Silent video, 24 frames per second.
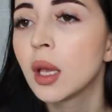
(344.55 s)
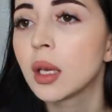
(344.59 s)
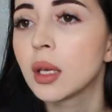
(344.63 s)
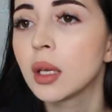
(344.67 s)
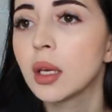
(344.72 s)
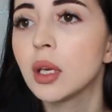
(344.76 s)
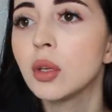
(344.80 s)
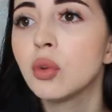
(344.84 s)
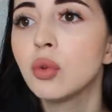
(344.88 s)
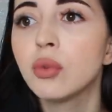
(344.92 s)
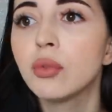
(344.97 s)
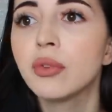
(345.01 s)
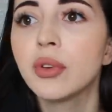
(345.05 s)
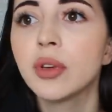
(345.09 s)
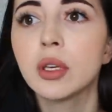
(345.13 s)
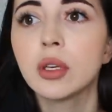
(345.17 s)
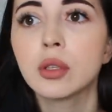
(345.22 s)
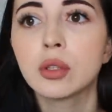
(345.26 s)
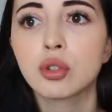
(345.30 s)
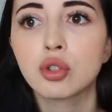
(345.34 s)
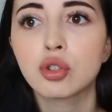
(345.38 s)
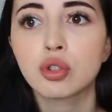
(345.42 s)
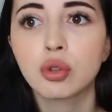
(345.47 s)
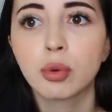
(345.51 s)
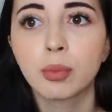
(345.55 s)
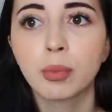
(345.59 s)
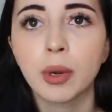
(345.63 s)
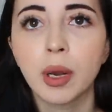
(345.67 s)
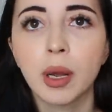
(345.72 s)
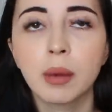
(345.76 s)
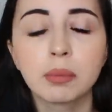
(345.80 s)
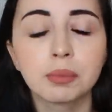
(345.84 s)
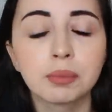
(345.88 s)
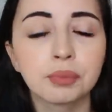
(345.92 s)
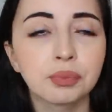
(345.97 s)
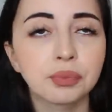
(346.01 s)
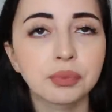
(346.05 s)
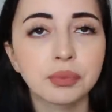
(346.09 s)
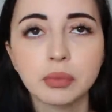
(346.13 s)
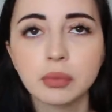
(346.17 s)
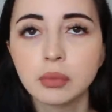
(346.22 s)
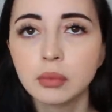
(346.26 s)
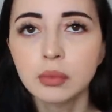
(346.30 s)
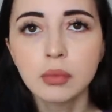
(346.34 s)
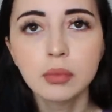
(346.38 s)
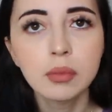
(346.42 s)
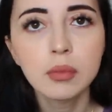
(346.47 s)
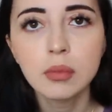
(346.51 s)
Я не уверена, что прям
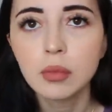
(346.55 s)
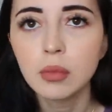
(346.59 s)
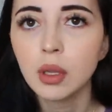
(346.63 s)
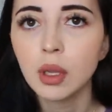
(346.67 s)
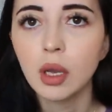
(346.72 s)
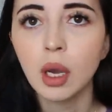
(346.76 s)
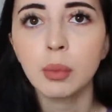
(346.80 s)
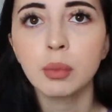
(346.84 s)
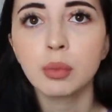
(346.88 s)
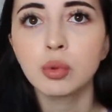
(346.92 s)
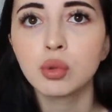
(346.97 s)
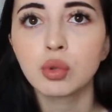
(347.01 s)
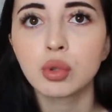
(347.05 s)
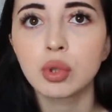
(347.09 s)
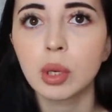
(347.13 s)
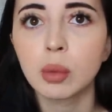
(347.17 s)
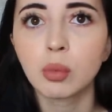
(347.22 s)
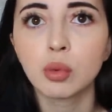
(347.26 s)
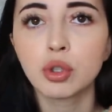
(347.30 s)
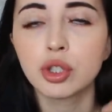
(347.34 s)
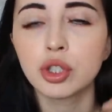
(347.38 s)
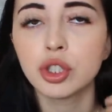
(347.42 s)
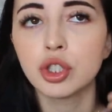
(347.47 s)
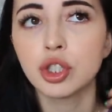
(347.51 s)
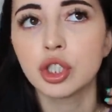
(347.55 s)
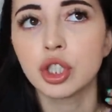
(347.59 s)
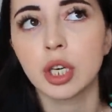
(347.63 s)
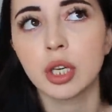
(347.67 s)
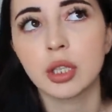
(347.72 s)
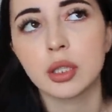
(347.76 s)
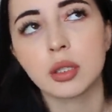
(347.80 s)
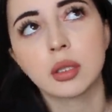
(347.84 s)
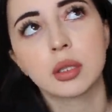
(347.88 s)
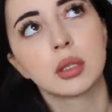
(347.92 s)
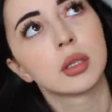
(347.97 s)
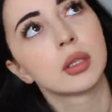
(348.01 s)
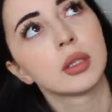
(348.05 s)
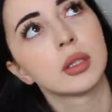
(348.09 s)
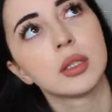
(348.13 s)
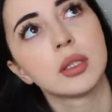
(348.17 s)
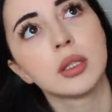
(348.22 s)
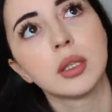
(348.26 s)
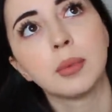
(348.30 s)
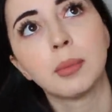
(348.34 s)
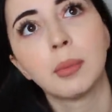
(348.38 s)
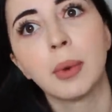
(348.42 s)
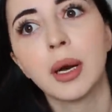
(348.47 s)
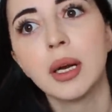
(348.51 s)
я буду там очень часто
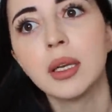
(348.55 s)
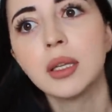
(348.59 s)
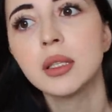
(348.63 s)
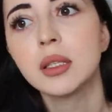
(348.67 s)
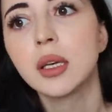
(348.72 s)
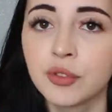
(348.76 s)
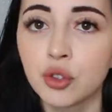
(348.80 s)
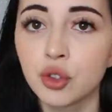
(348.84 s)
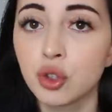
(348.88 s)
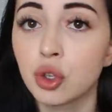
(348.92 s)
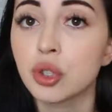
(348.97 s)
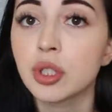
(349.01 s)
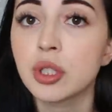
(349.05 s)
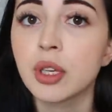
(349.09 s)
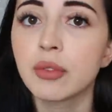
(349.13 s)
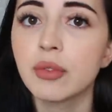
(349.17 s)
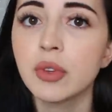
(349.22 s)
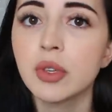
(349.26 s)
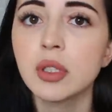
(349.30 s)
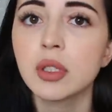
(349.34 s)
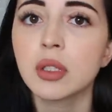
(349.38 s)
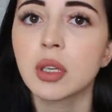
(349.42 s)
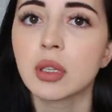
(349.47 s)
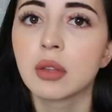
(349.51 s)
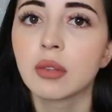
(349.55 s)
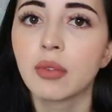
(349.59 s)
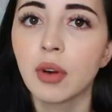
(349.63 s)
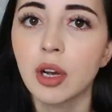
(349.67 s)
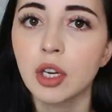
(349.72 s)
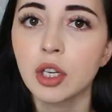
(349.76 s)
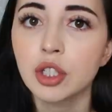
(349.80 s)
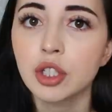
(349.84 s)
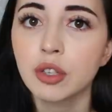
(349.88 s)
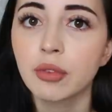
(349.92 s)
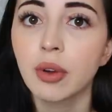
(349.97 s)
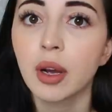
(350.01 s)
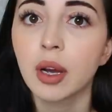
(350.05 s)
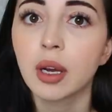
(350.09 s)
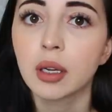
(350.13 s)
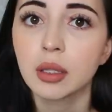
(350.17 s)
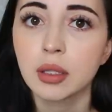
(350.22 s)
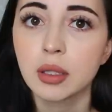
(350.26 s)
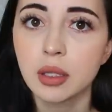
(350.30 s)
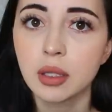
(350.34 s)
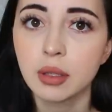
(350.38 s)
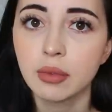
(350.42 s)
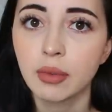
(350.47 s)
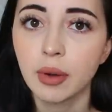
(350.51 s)
снимать. Все зависит от вашего
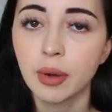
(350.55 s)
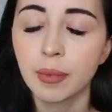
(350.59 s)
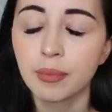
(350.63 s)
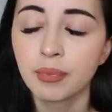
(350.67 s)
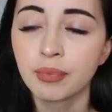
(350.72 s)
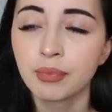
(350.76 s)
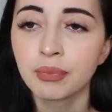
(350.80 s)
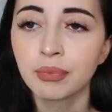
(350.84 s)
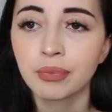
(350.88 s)
актива.